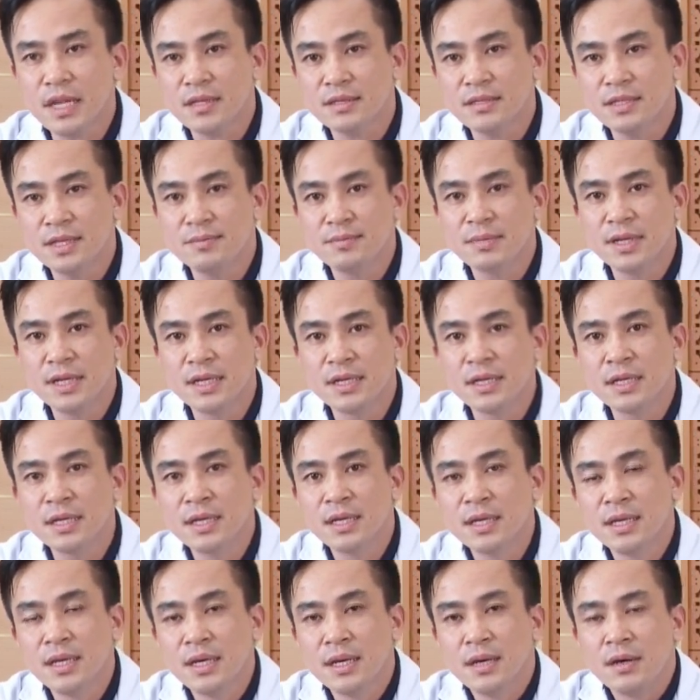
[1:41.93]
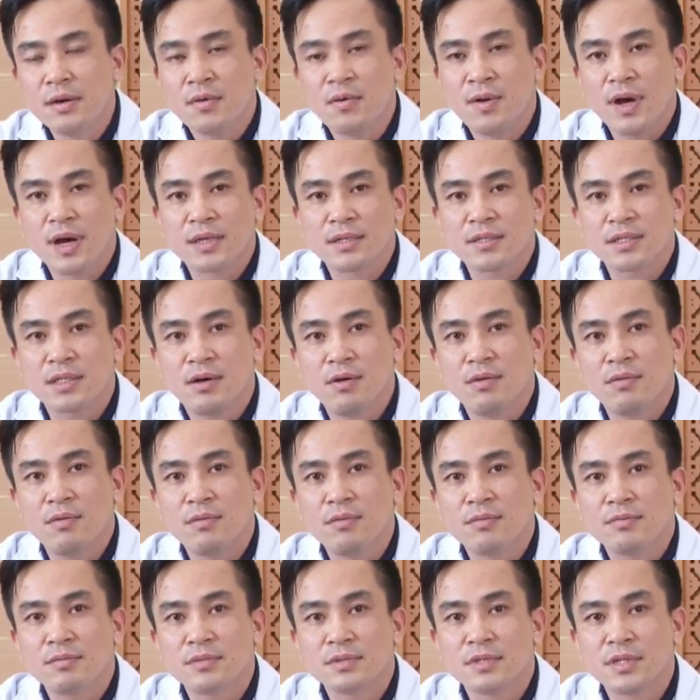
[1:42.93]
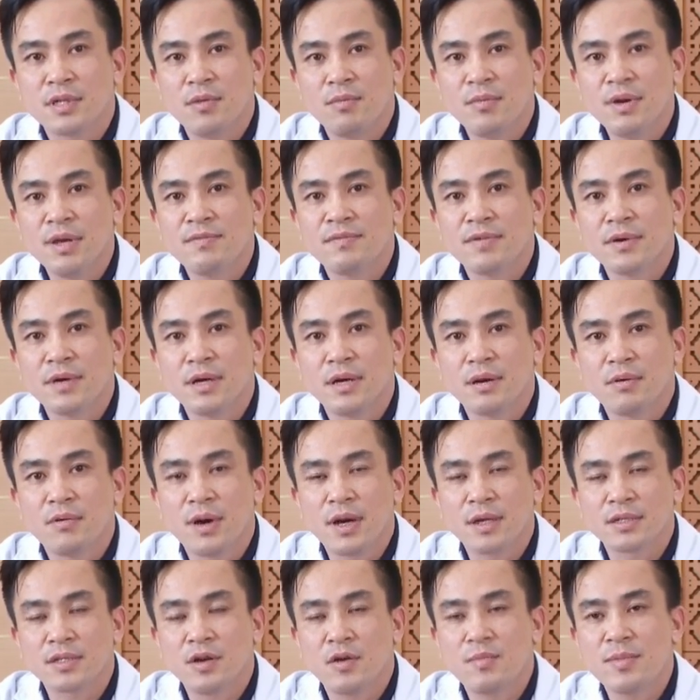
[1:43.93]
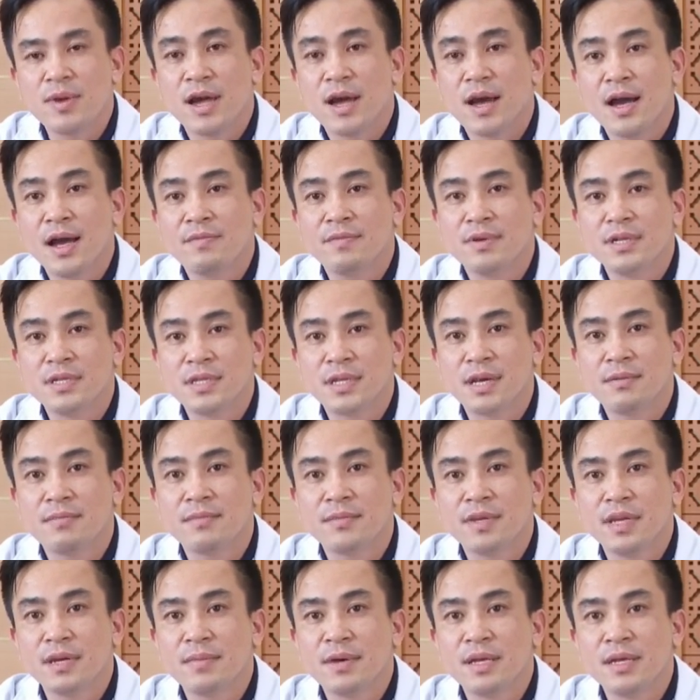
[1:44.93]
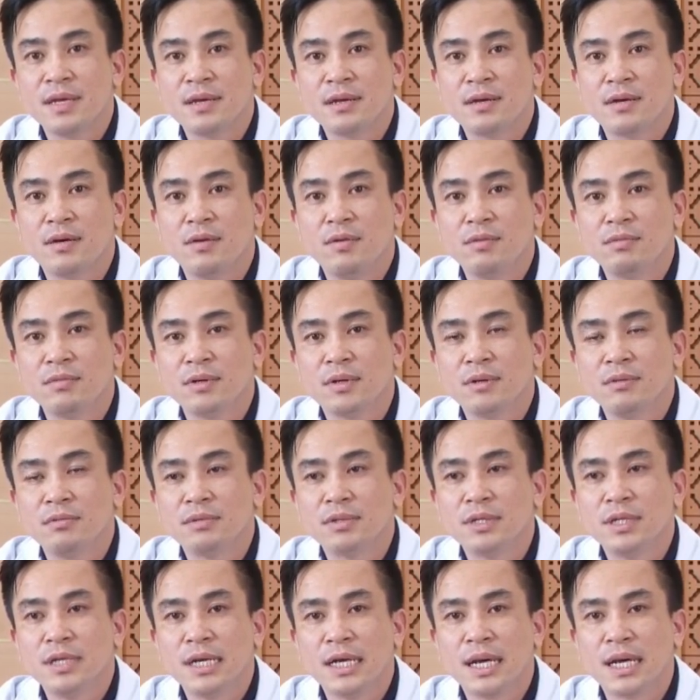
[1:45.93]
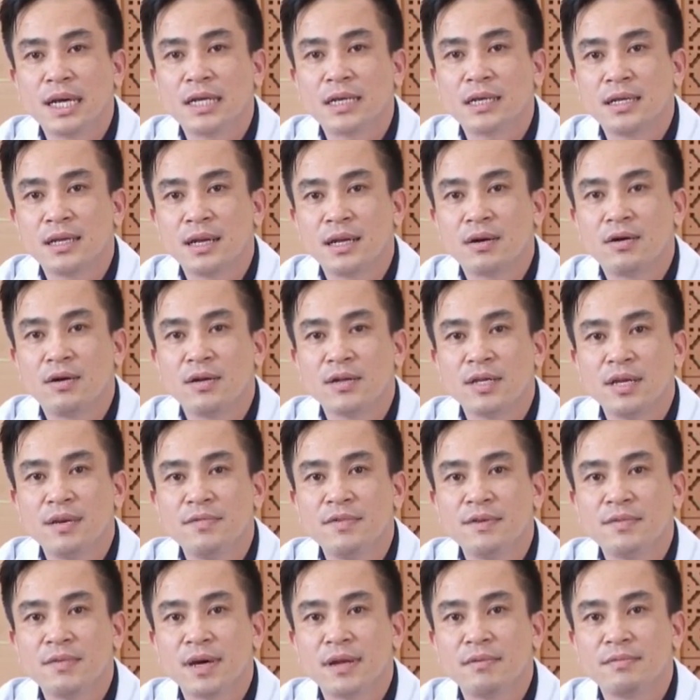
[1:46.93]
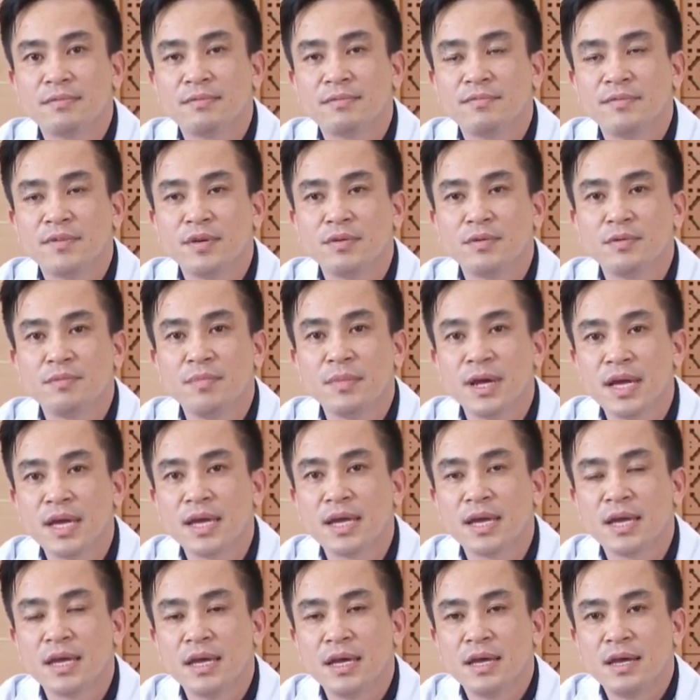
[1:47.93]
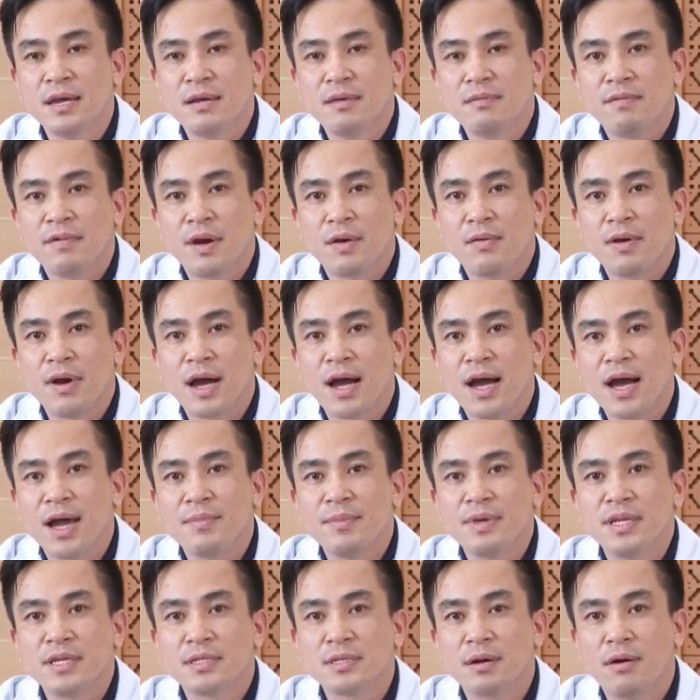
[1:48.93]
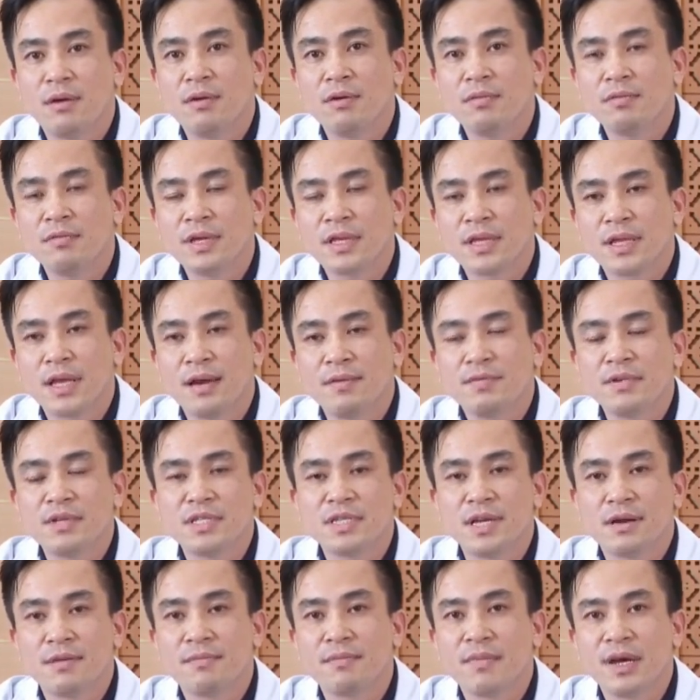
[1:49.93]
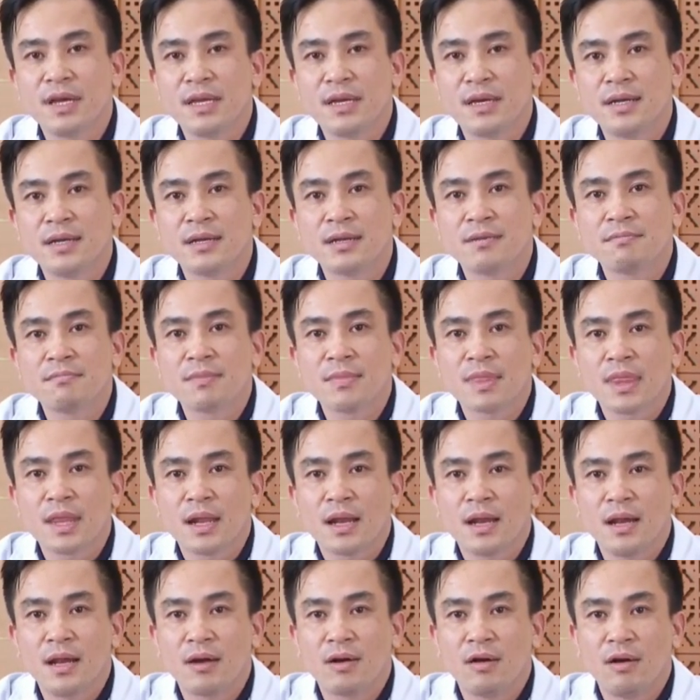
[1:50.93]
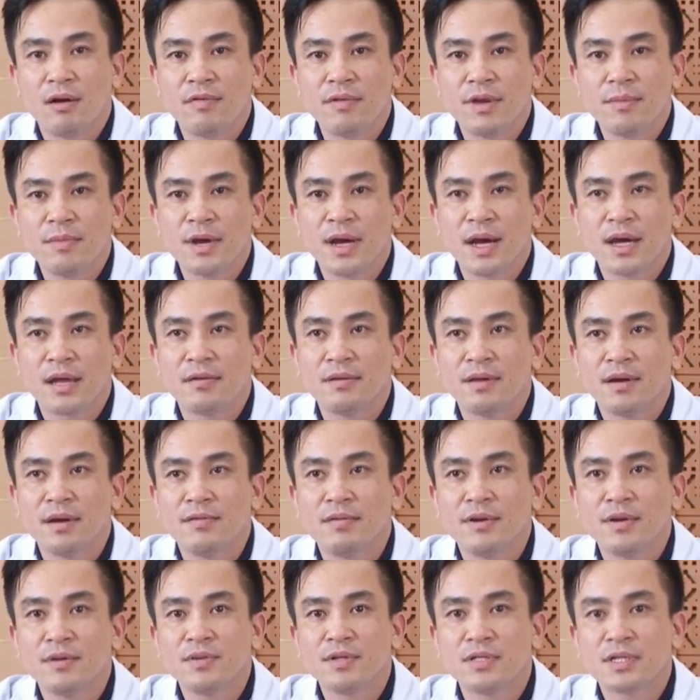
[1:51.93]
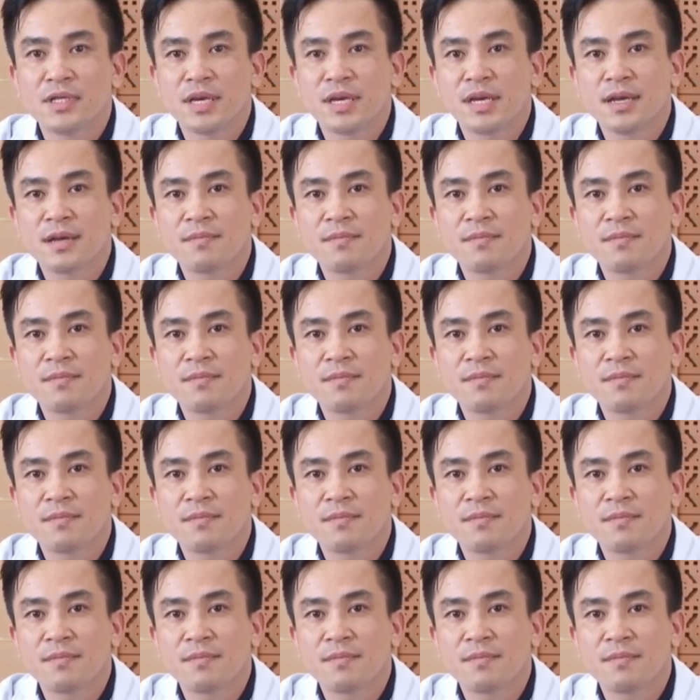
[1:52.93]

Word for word: chiếm đến khoảng 6 60 khoảng 62% những bệnh nhân có ung, ung thư gan là có nhiễm viêm gan virus B và khoảng 26,8% bệnh nhân là có viêm gan virus C